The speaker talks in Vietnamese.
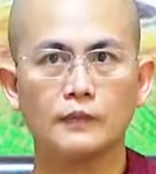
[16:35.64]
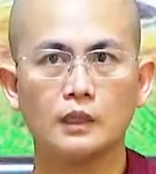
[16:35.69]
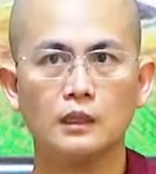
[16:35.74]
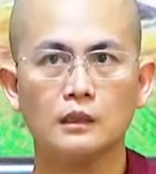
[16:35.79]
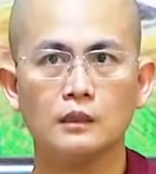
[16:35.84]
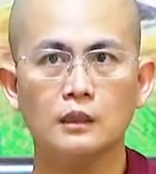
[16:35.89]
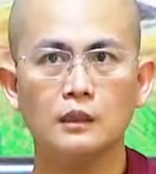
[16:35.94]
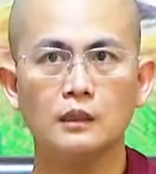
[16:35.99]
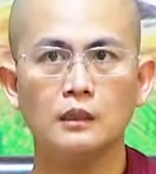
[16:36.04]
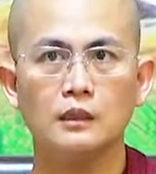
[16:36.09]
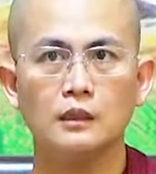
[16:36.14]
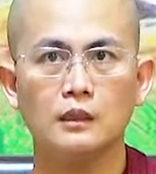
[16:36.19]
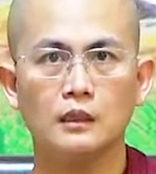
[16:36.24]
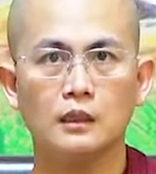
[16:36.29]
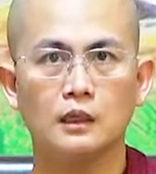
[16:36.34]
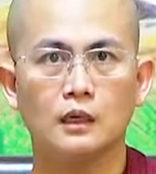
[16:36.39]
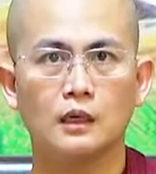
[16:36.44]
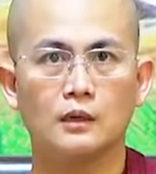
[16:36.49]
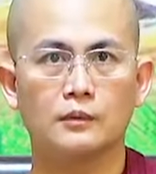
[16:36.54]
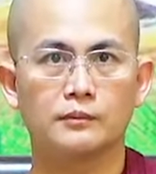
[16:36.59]
thì
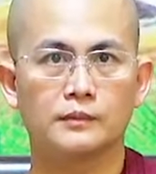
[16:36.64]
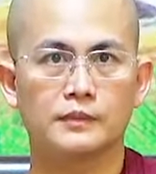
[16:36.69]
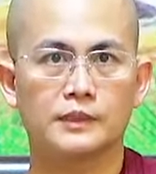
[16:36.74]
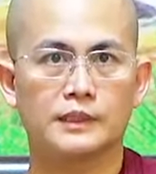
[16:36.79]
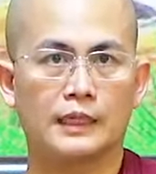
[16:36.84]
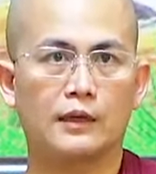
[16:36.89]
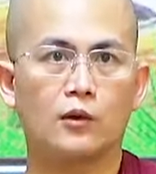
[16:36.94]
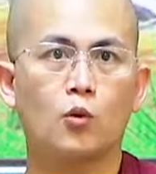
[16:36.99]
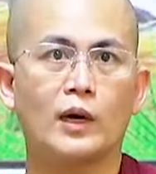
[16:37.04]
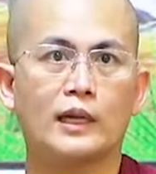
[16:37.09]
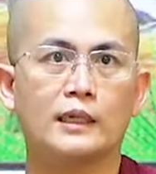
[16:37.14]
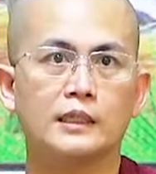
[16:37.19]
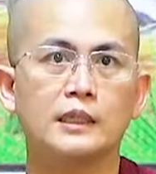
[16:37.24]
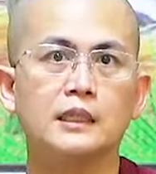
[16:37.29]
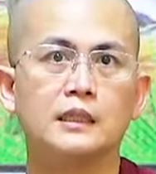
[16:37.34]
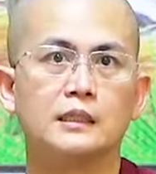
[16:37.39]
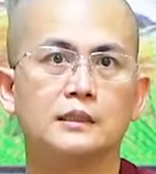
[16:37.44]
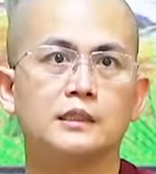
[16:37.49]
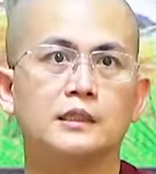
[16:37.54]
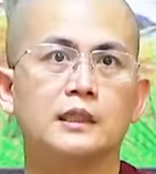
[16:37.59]
ờ, sẽ hoan
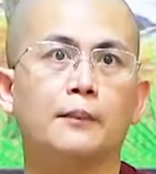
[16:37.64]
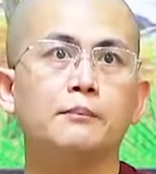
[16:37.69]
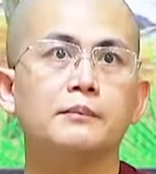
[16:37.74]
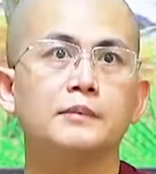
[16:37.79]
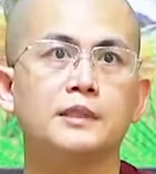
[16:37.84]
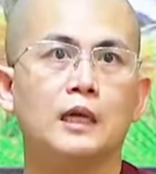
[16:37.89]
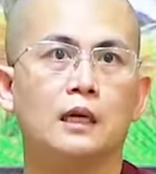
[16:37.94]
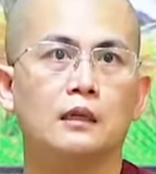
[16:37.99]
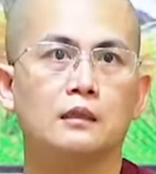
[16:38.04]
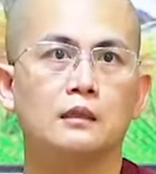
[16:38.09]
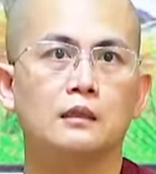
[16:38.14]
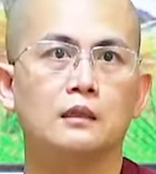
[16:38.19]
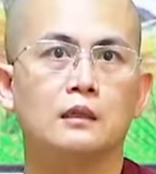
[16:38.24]
hỉ chấp nhận